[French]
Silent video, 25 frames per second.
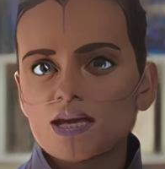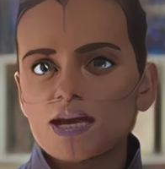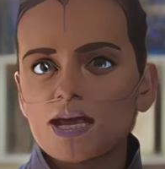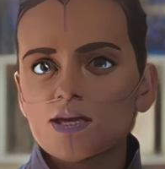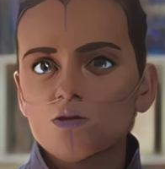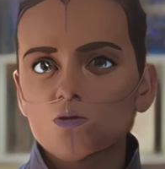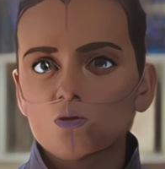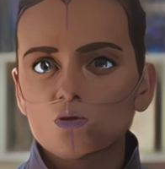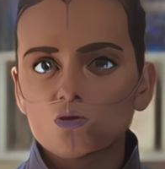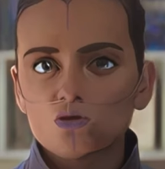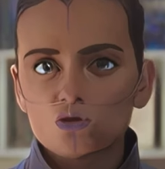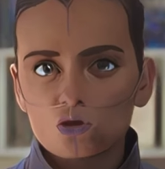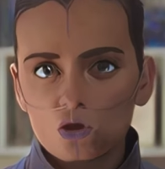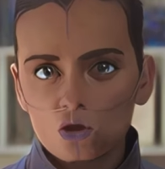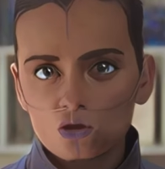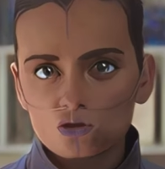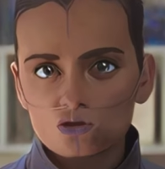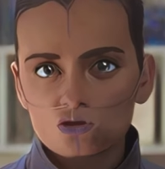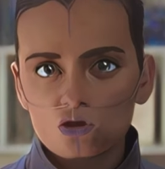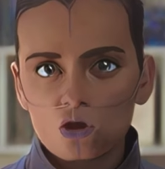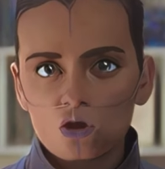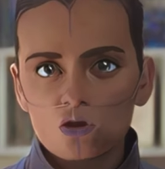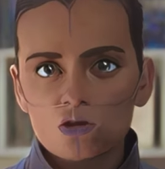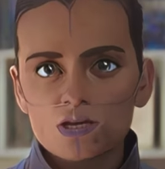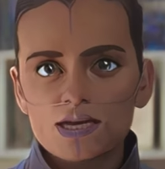elle a donc
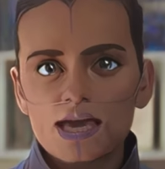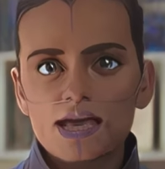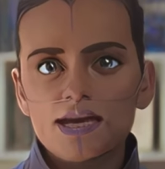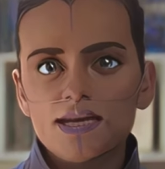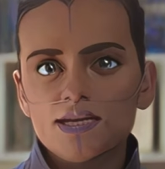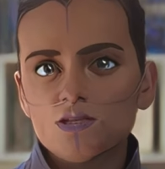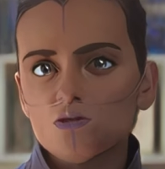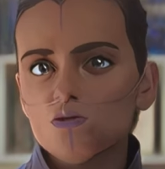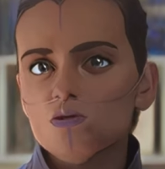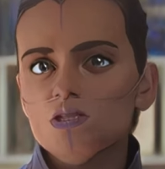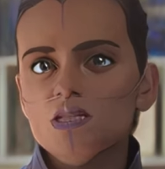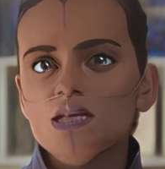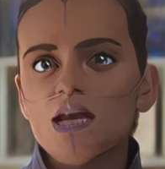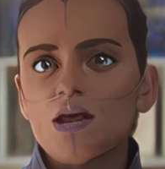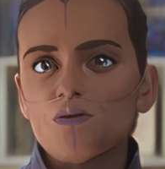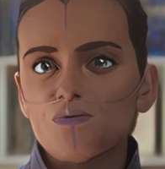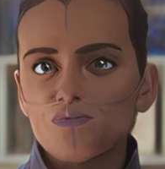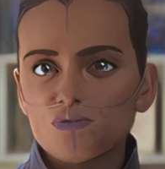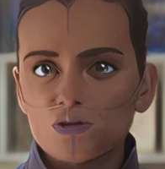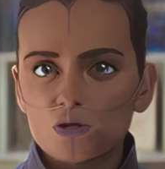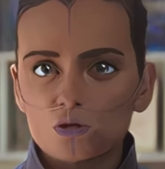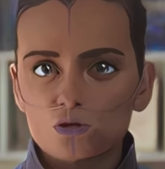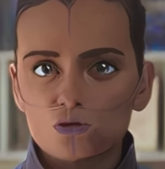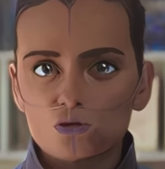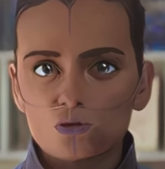30 ans et elle étudie la
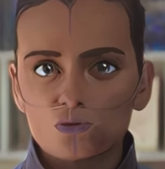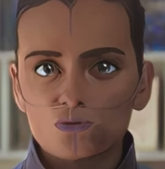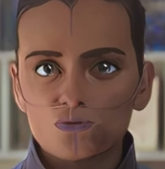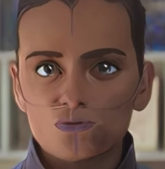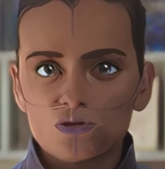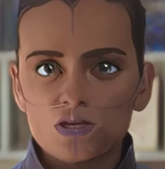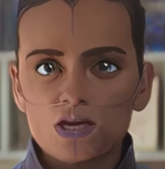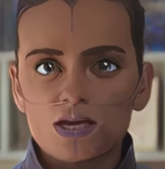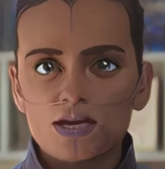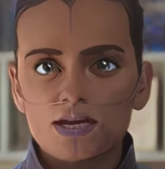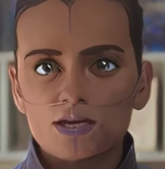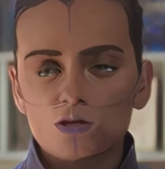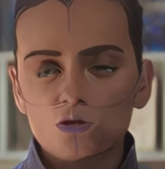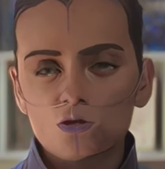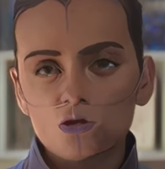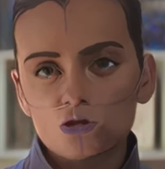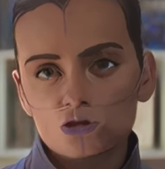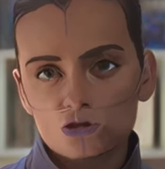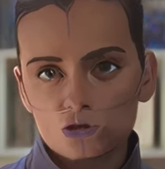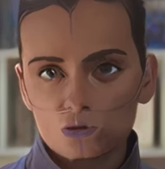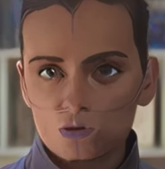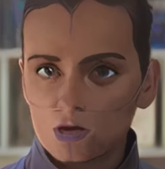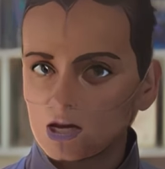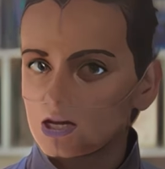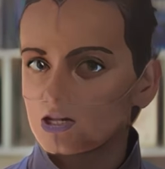philosophie et les
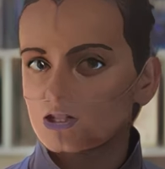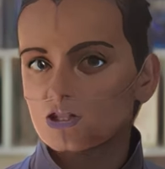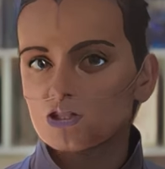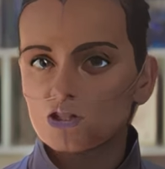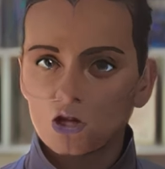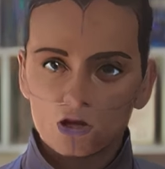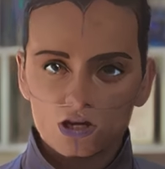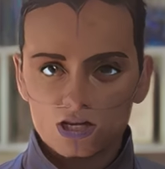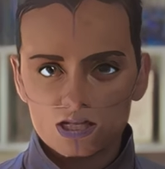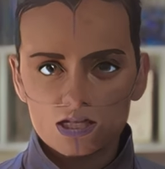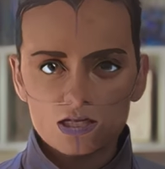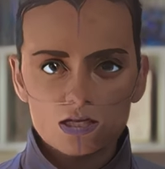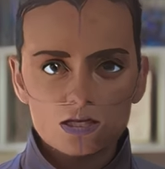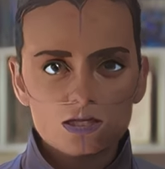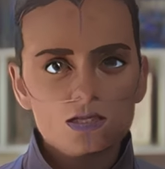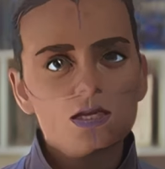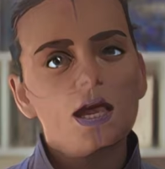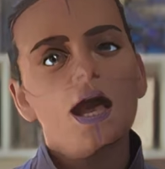cultural studies